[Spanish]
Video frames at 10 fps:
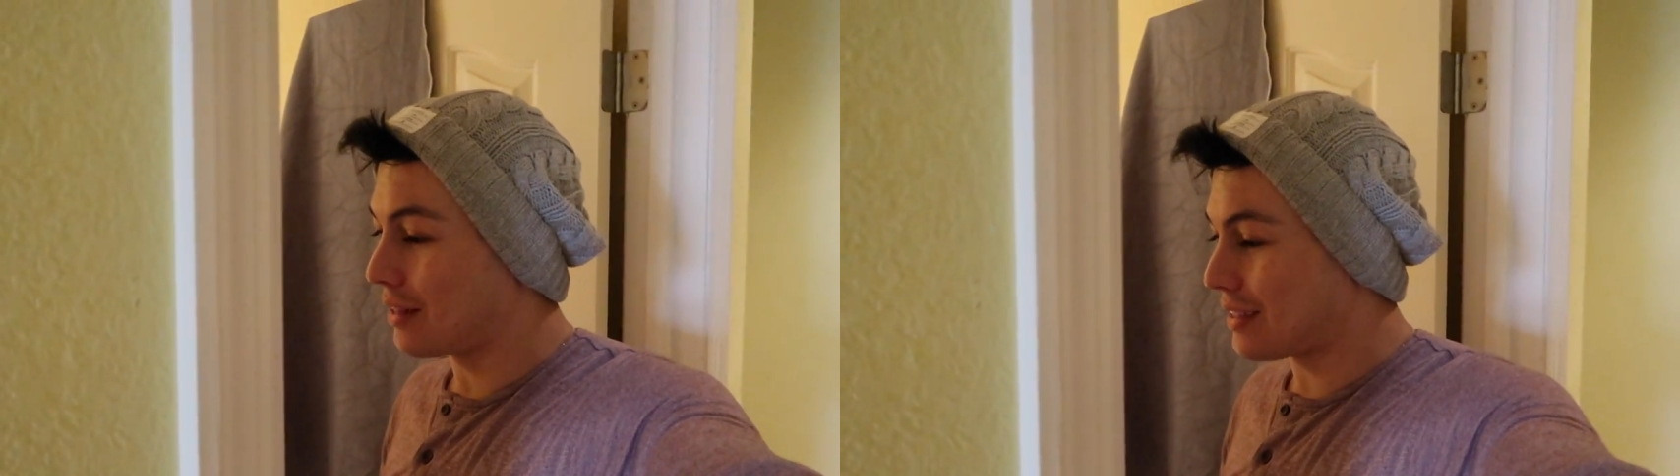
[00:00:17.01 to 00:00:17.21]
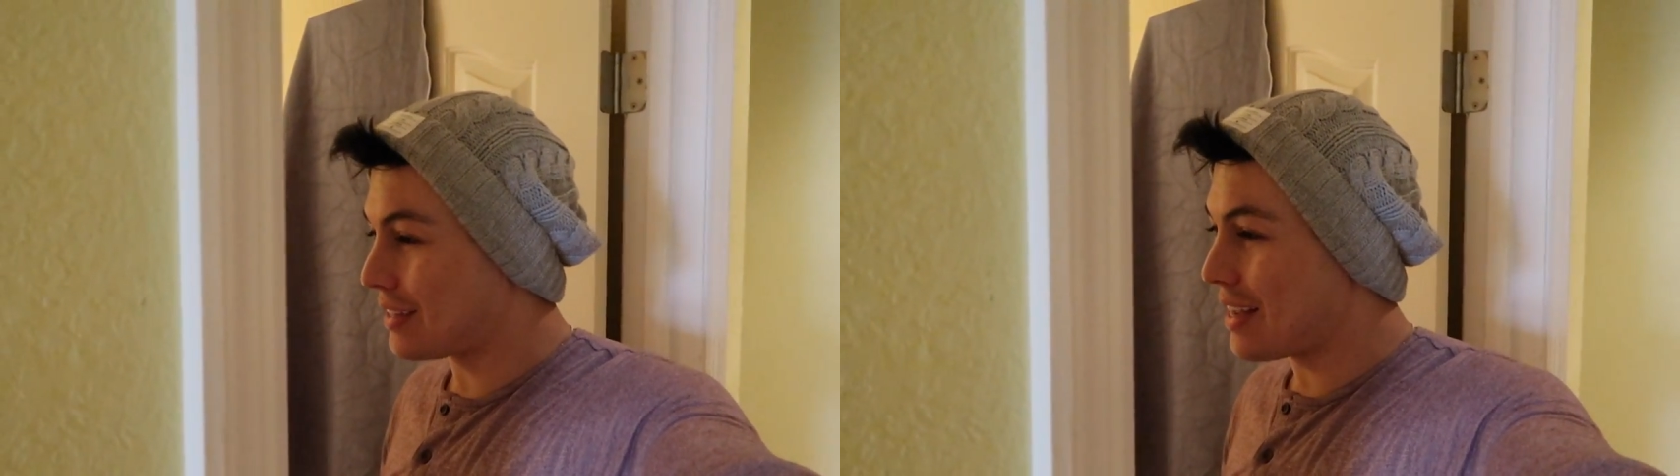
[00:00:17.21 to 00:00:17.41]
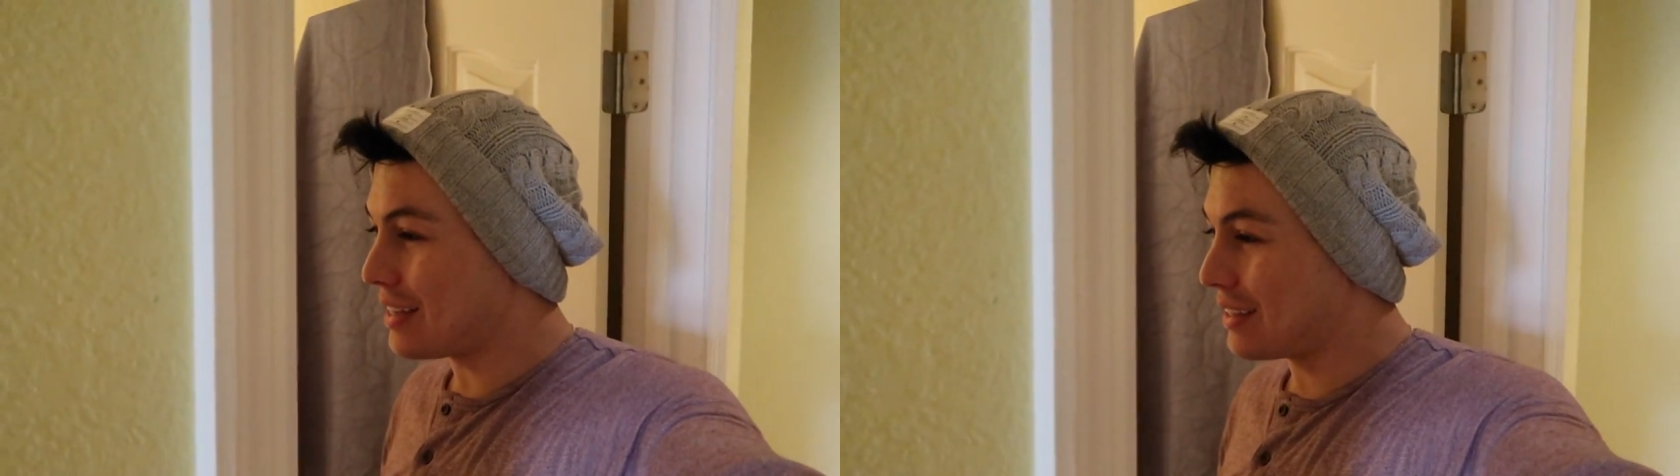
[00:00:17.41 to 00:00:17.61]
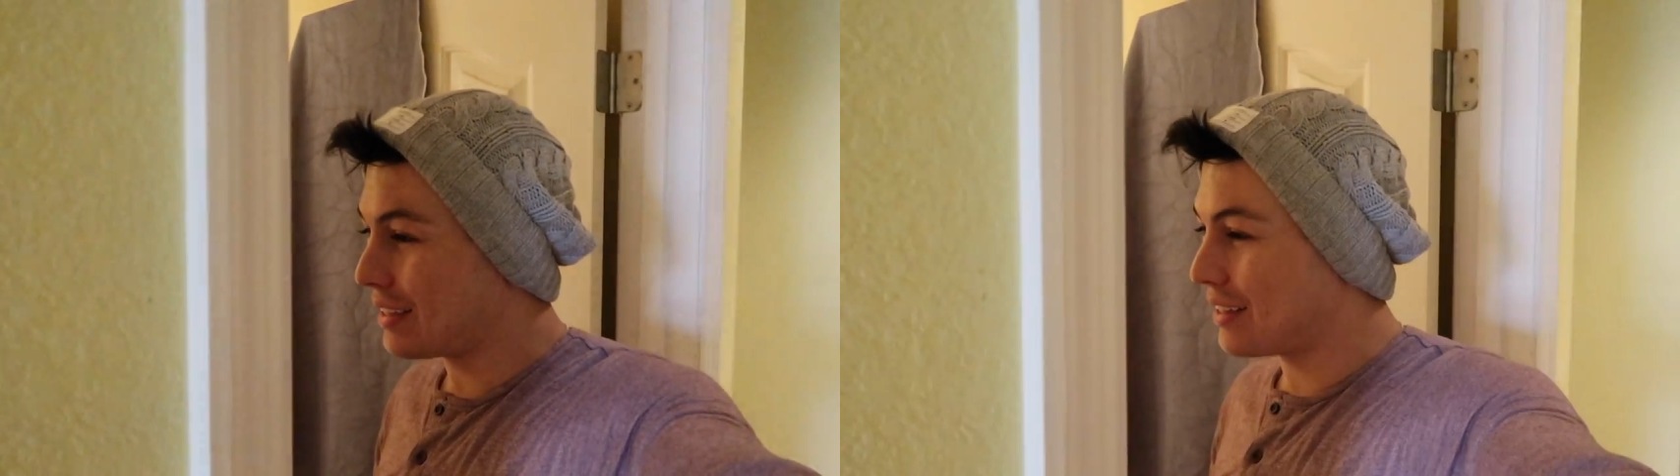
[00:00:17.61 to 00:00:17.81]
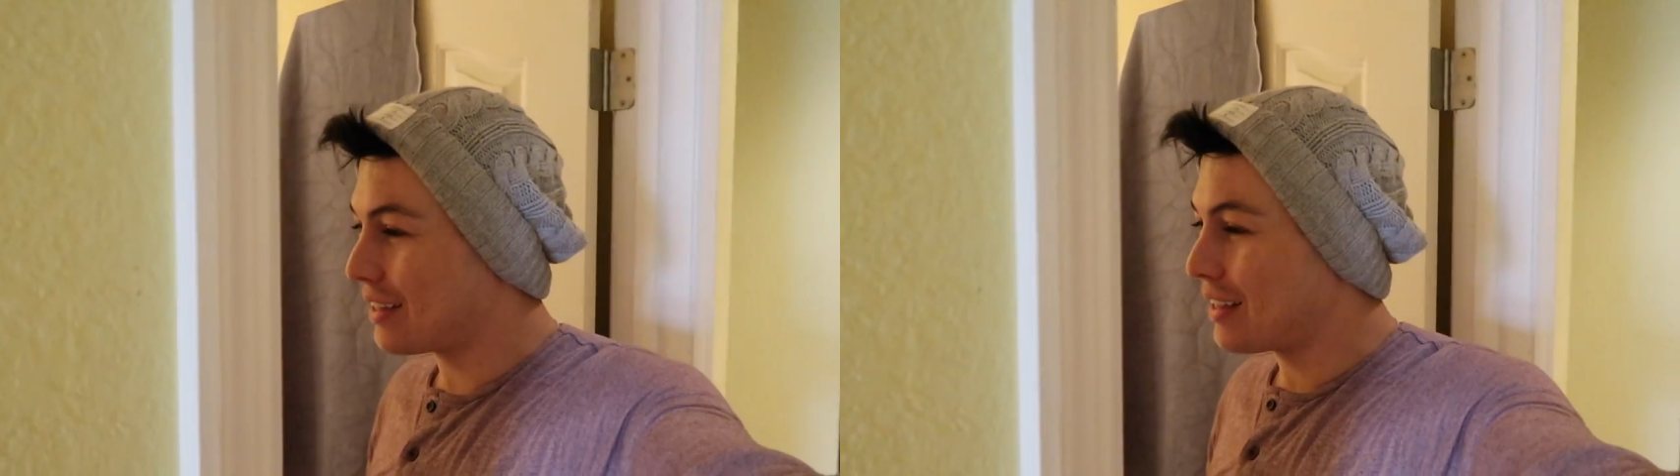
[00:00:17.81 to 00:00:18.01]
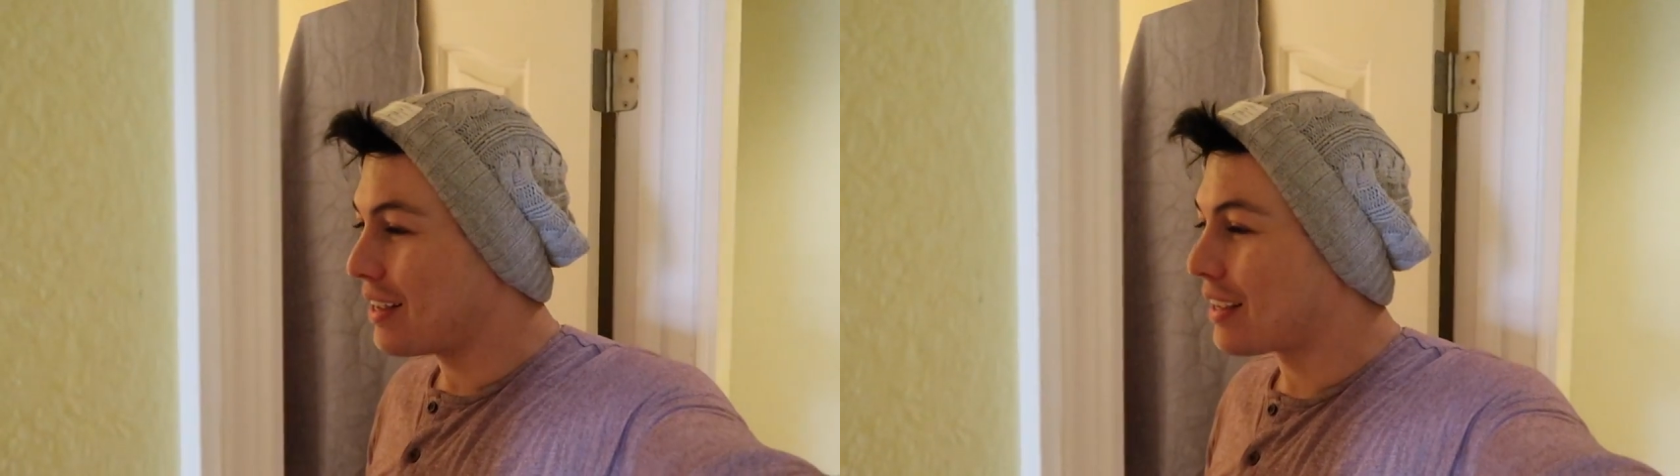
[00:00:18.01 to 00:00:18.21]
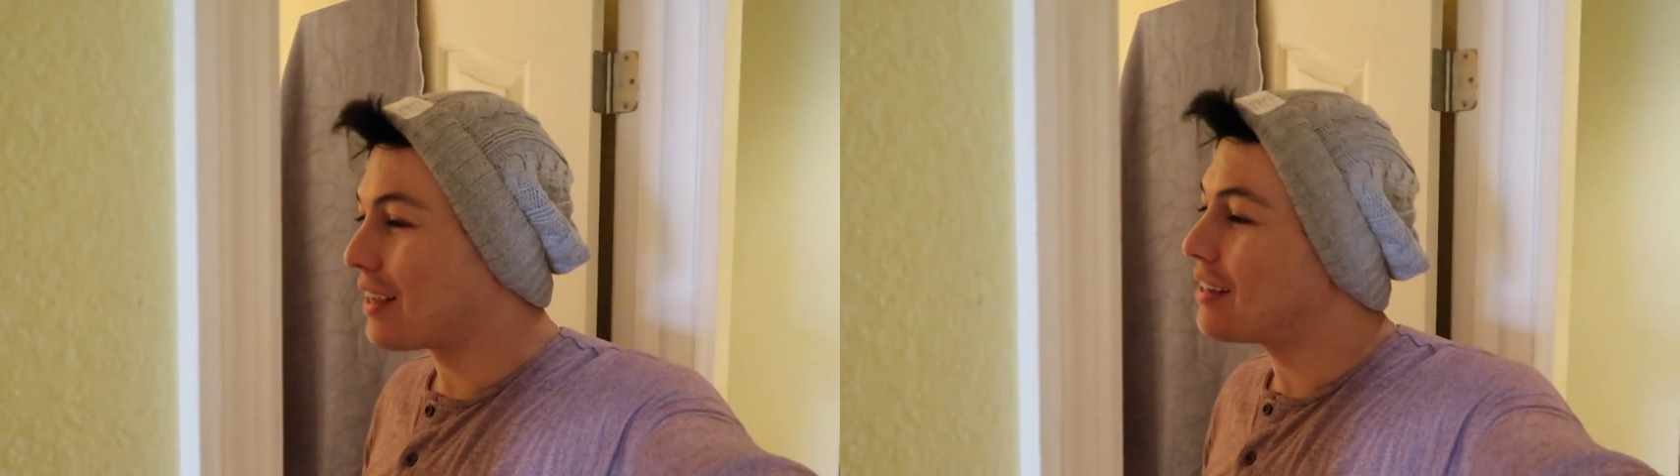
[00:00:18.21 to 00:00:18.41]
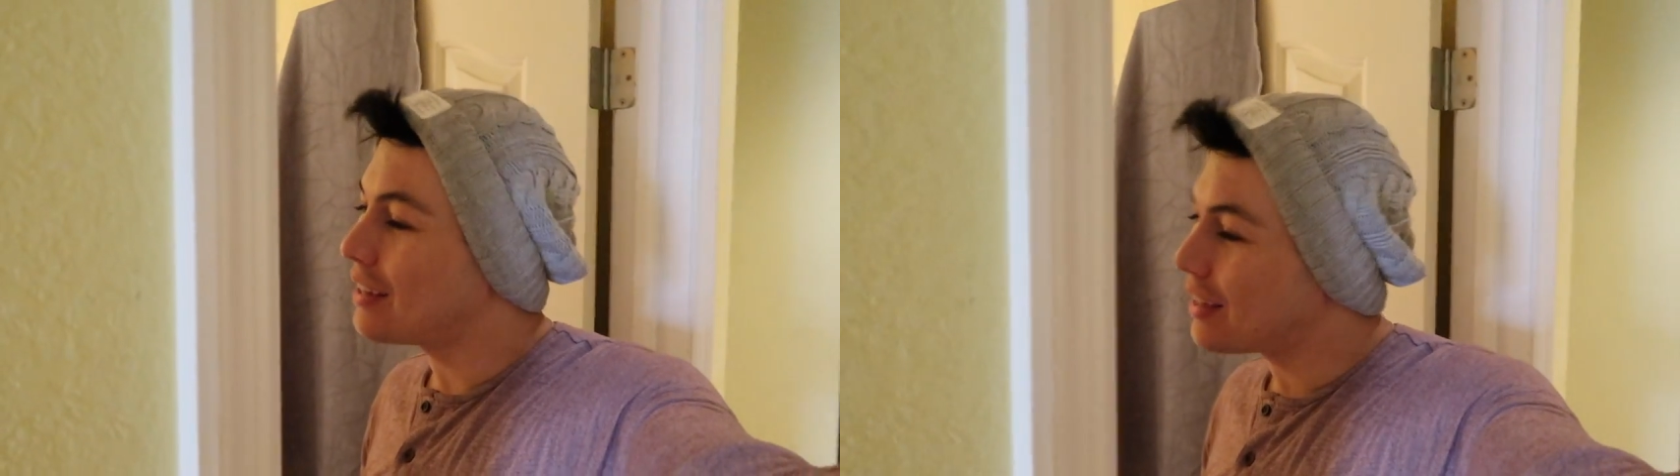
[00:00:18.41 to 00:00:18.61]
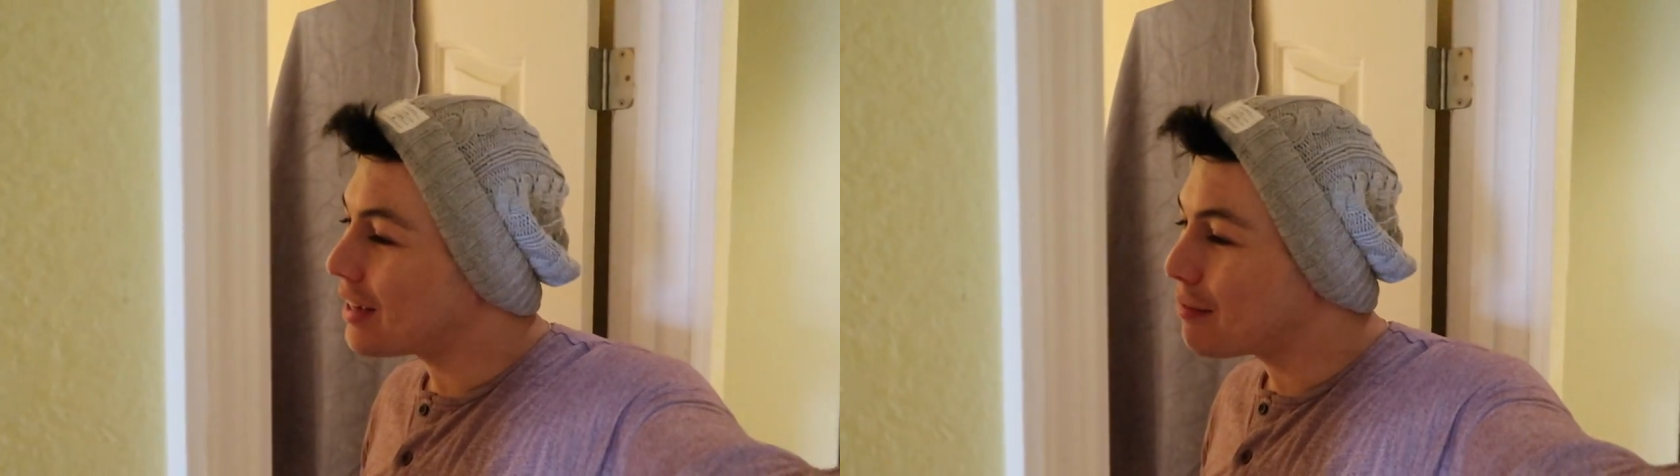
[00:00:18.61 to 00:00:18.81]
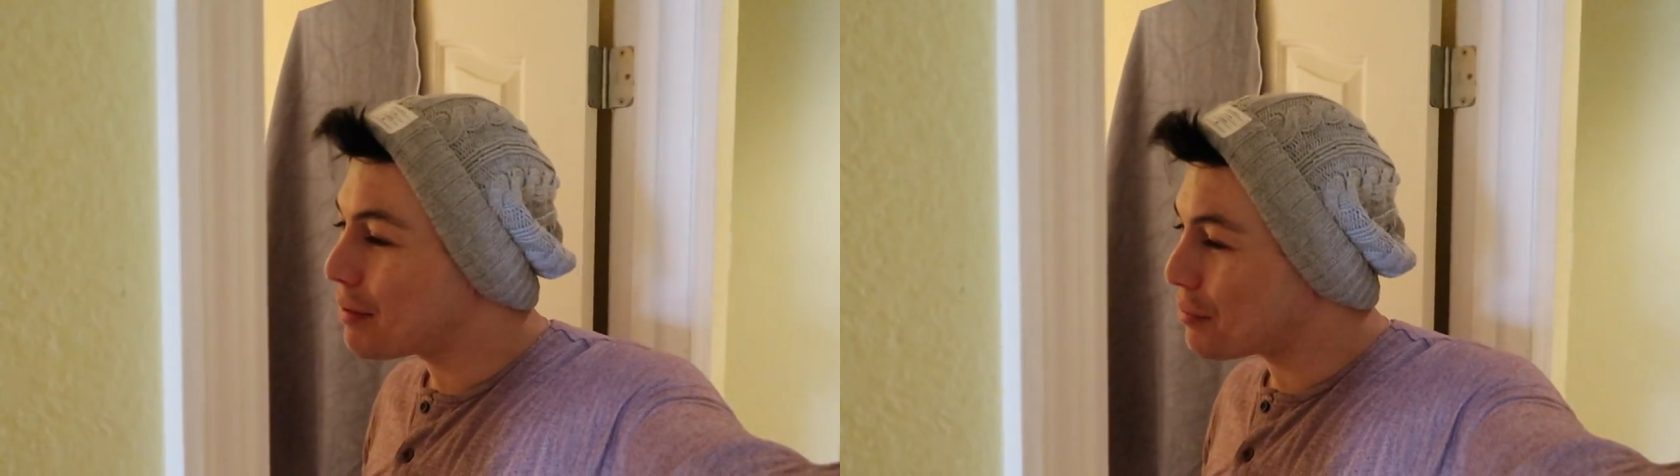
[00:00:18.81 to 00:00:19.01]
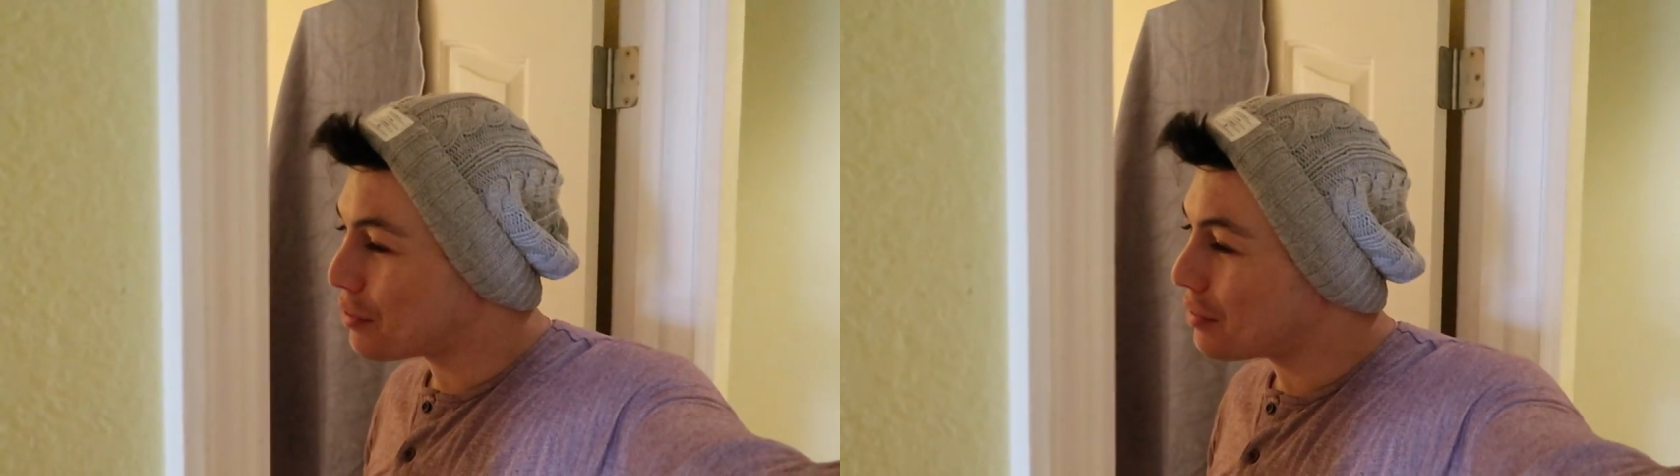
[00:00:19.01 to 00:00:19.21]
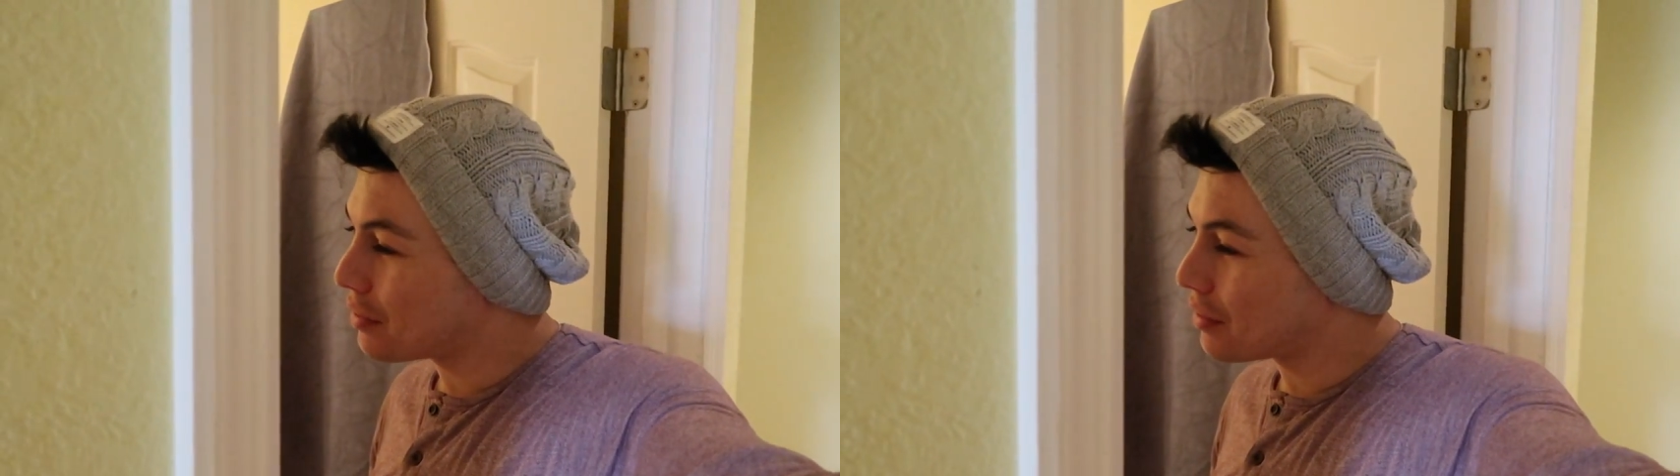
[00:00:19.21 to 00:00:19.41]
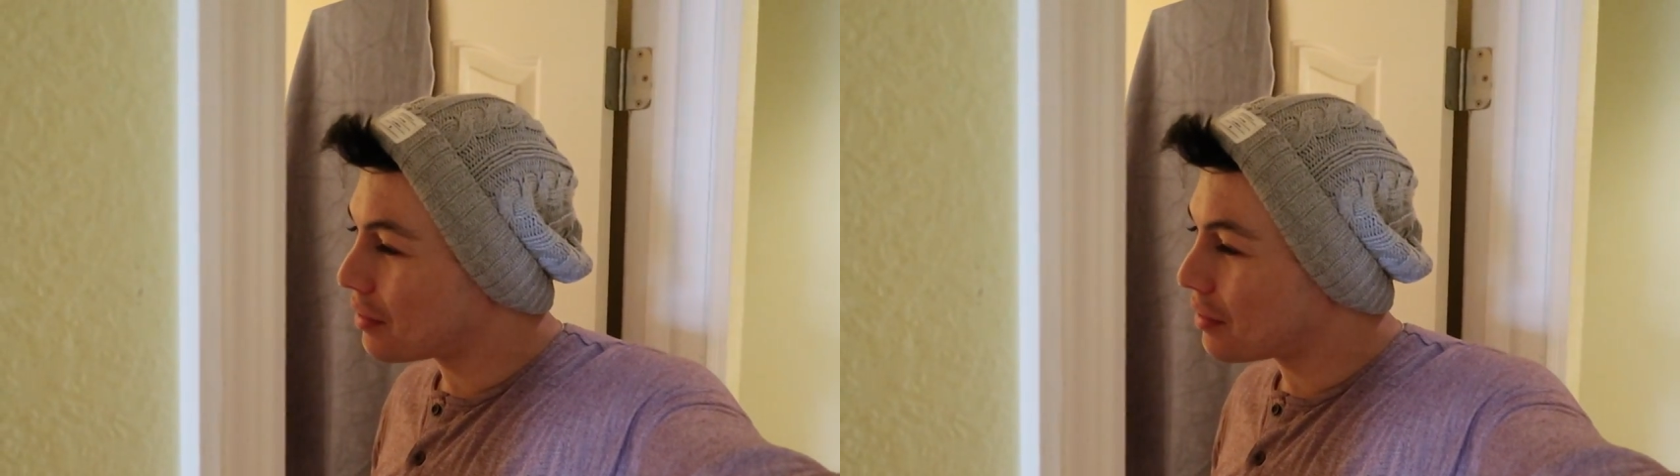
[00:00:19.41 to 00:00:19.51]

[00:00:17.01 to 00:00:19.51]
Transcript: ¿That's it? ¿Quién sí quiere huevón?